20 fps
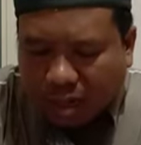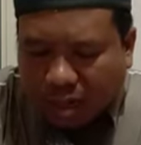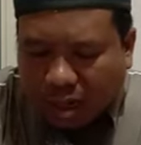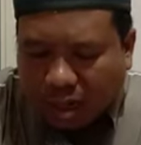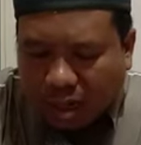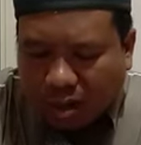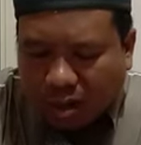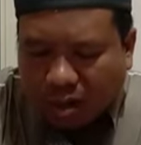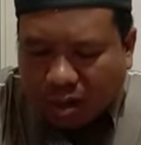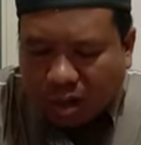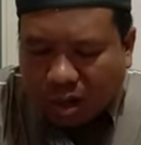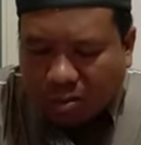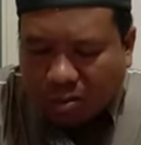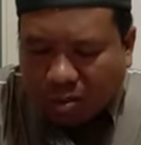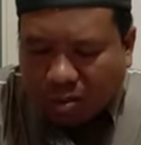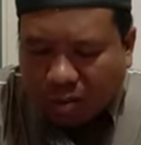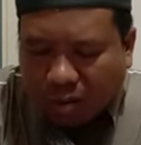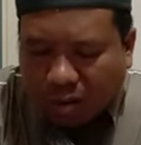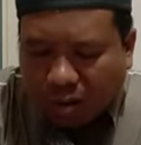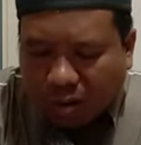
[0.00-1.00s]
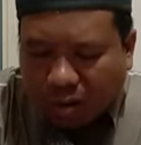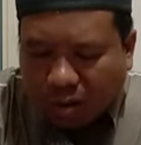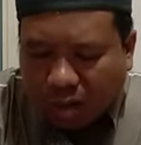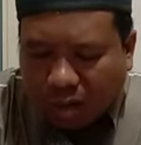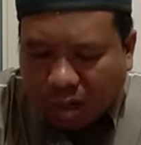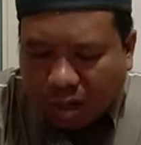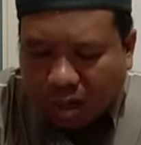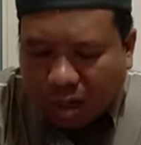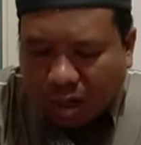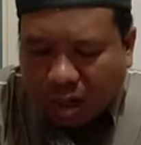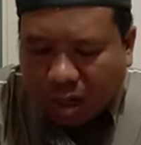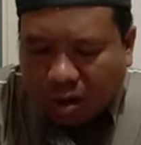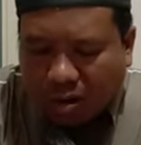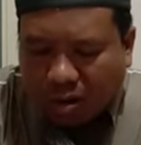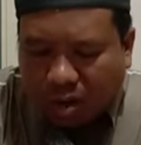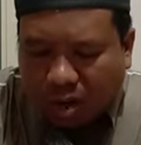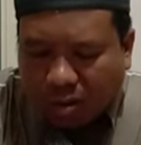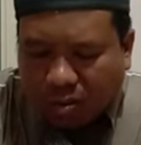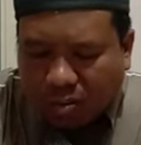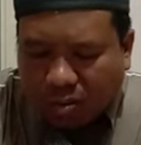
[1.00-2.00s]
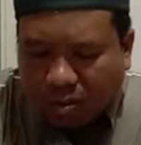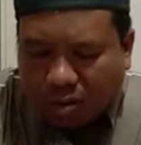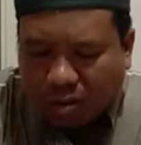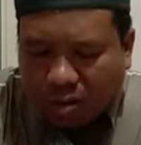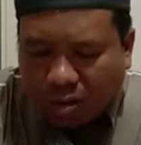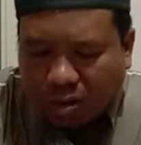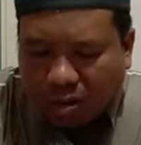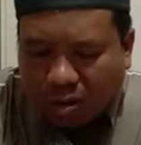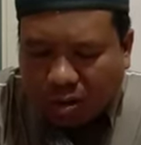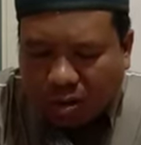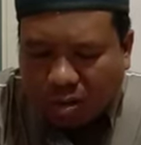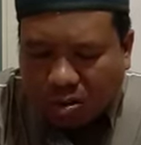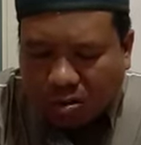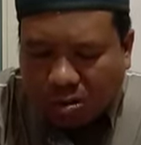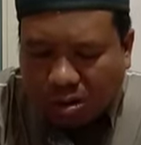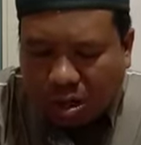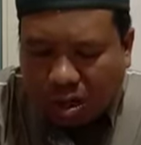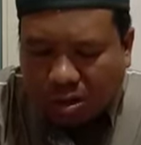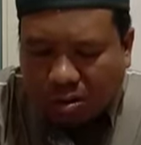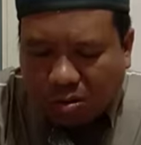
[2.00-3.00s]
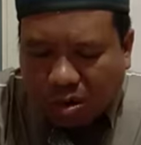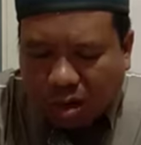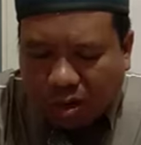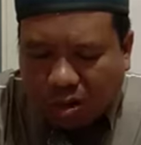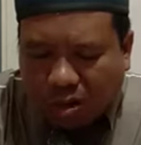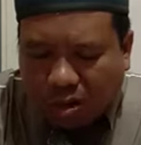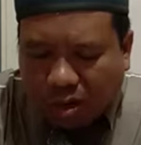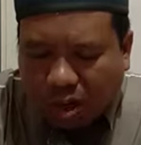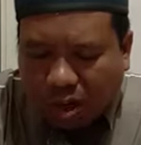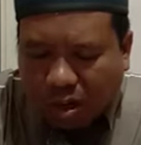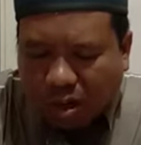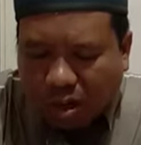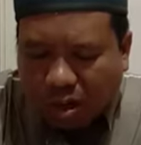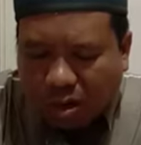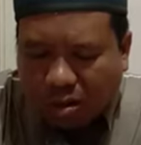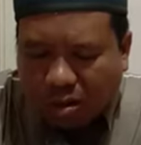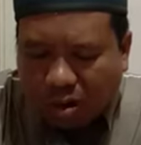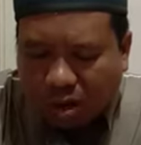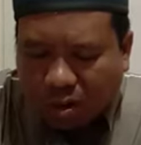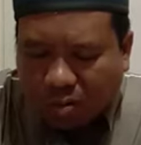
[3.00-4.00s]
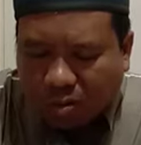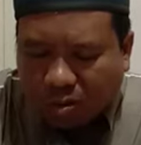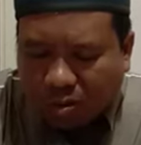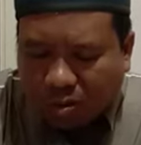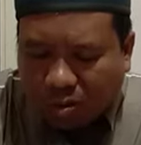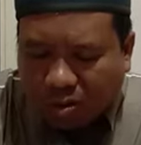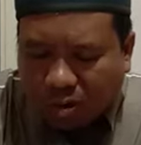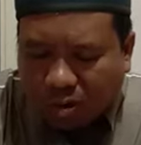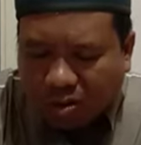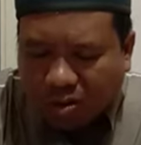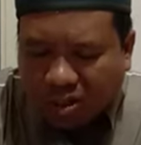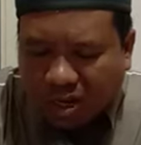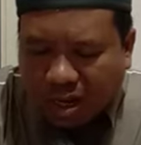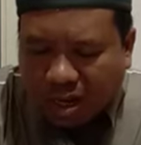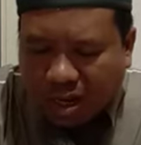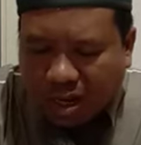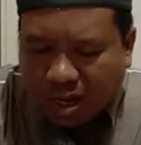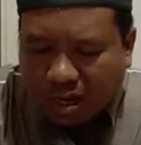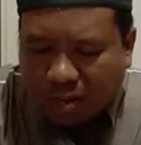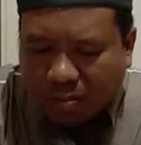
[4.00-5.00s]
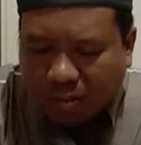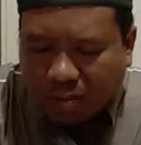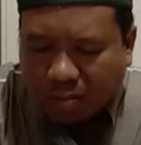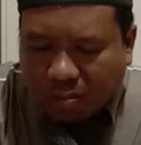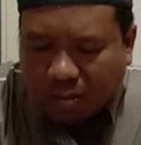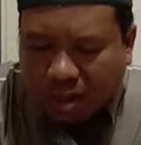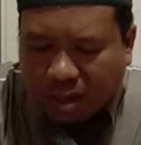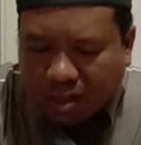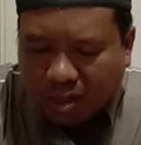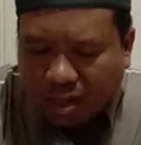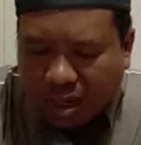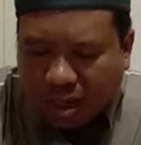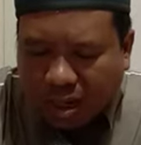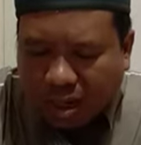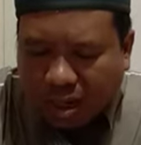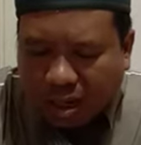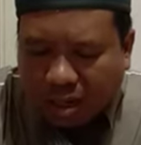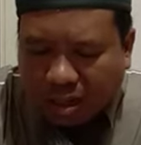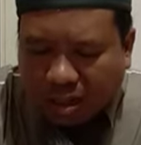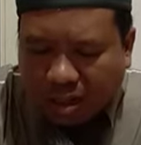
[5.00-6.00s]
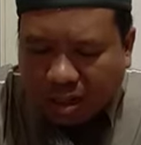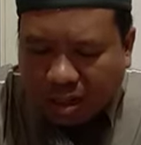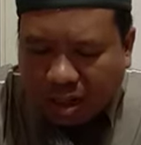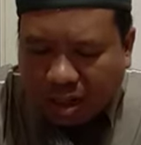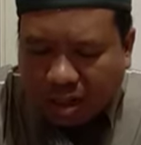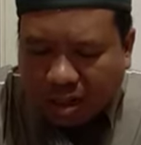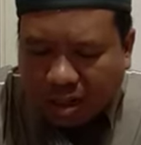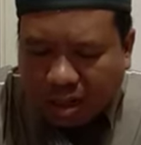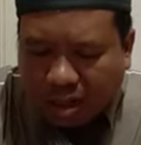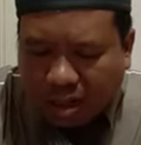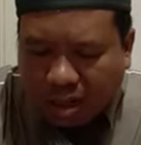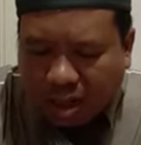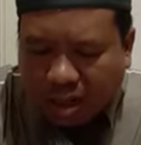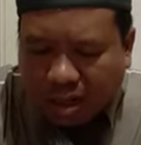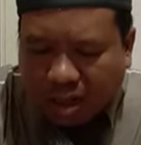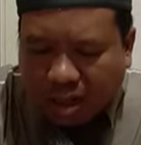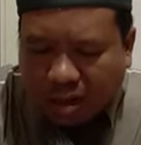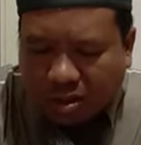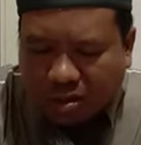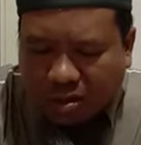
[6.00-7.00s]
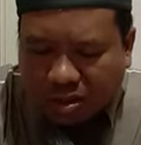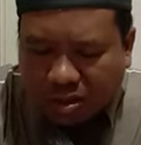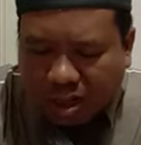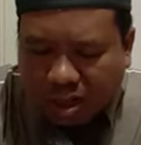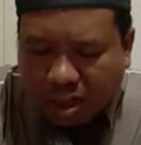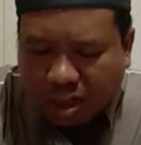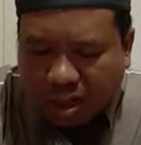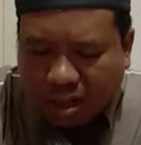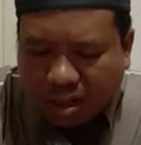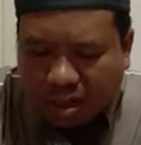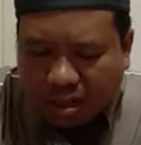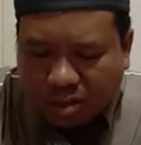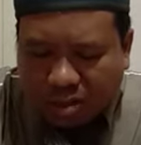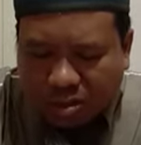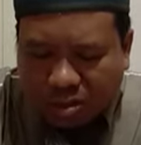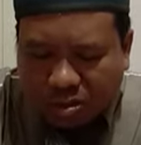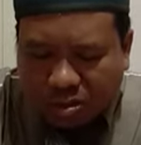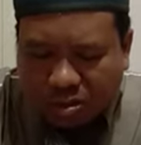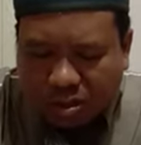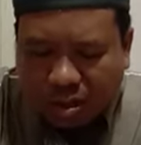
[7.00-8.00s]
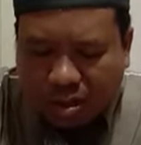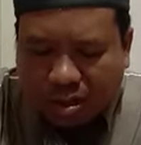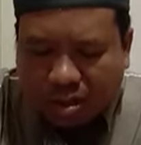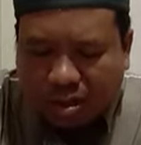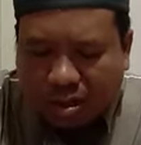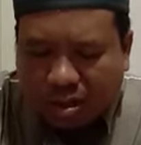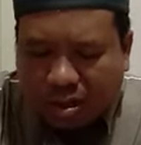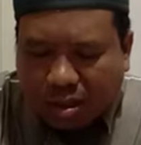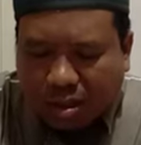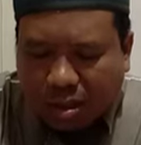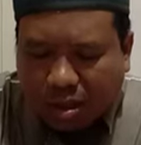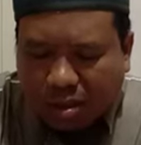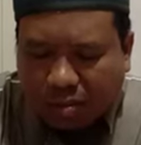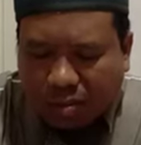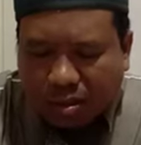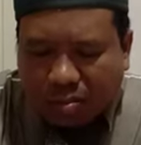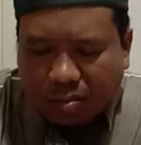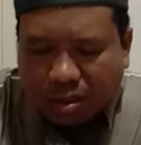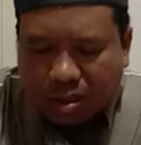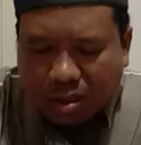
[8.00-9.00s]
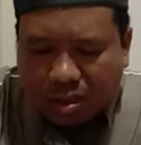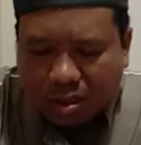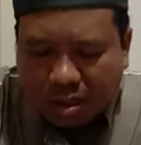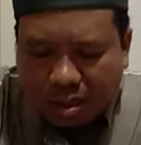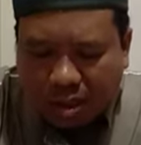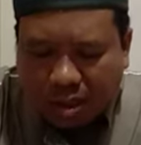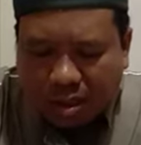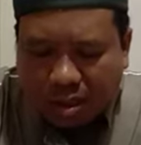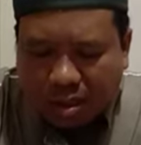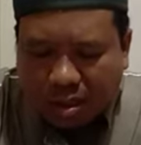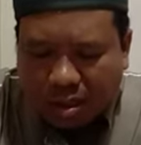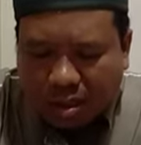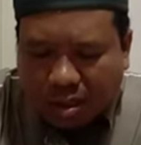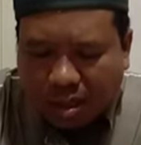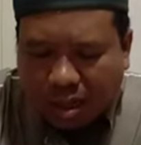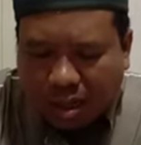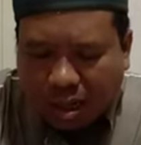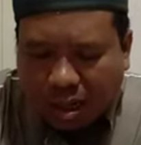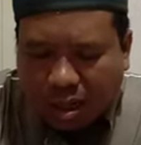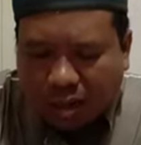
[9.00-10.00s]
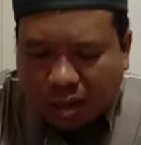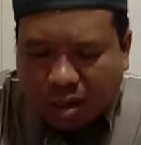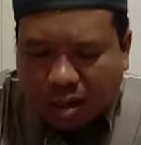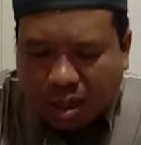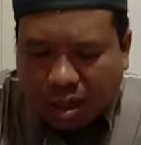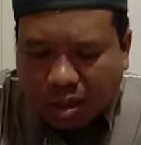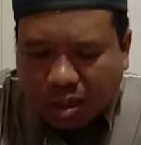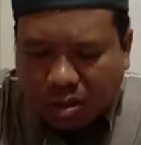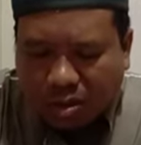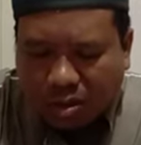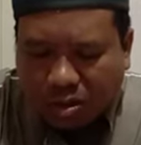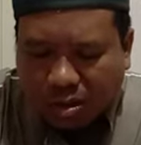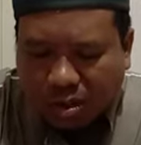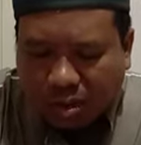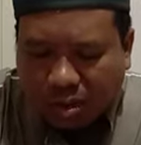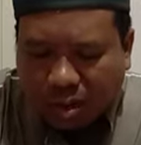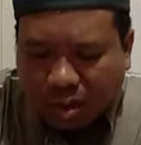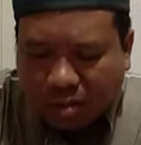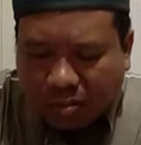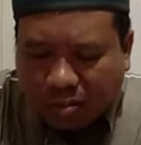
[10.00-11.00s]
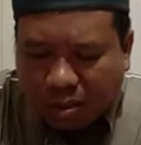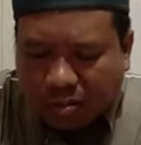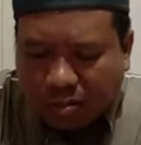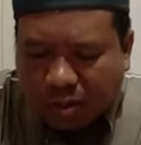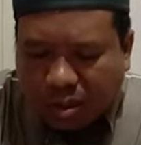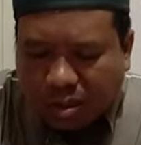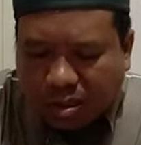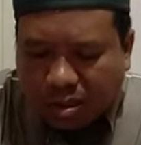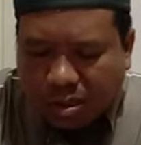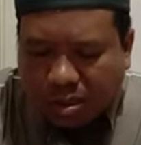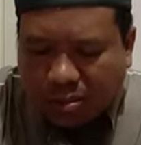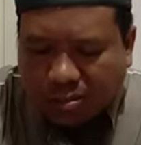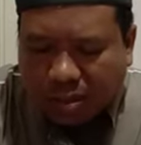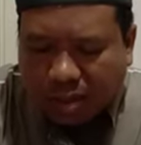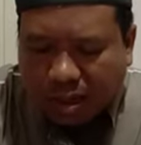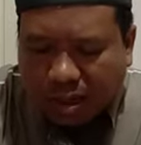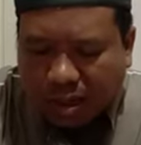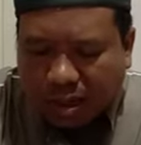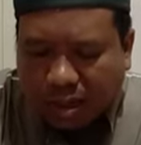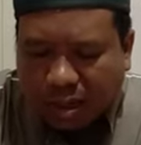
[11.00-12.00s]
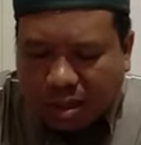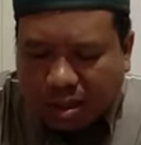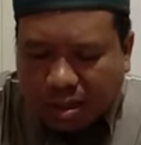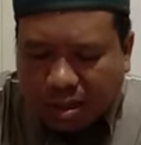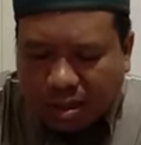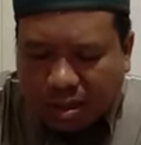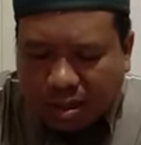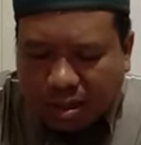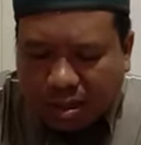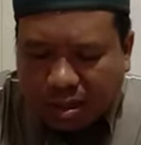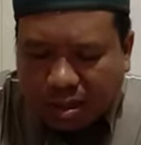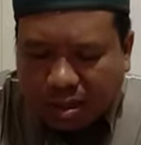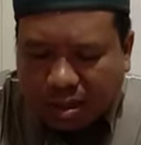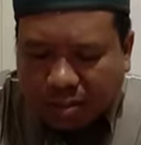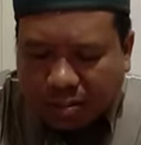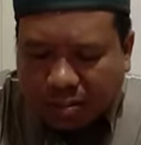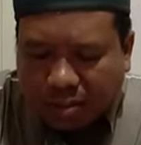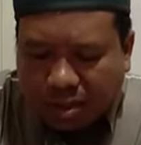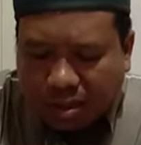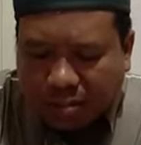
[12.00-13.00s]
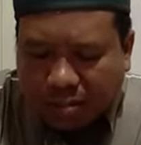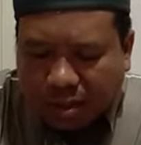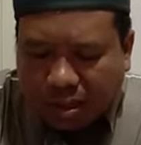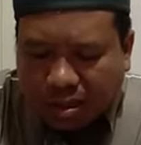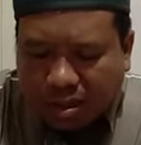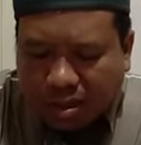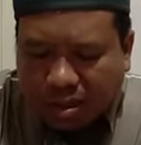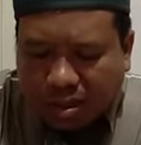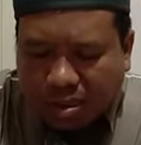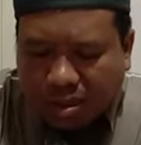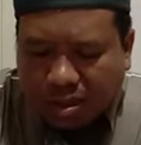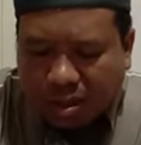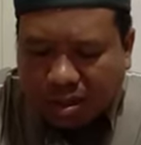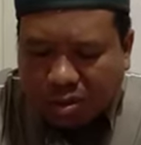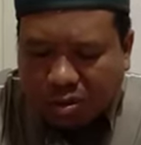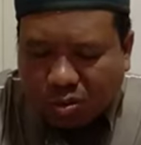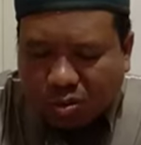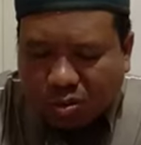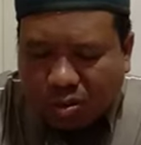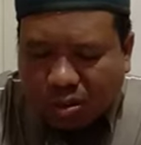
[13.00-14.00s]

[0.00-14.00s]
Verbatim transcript: aw yabghudallaha aw yabghudar rasulahu aw ya aw yabghudau syai'an mimma jaa anin anillahi aw jaa anir rasuli. Membenci Allah dan Rasulnya, membenci sebagian, membenci sesuatu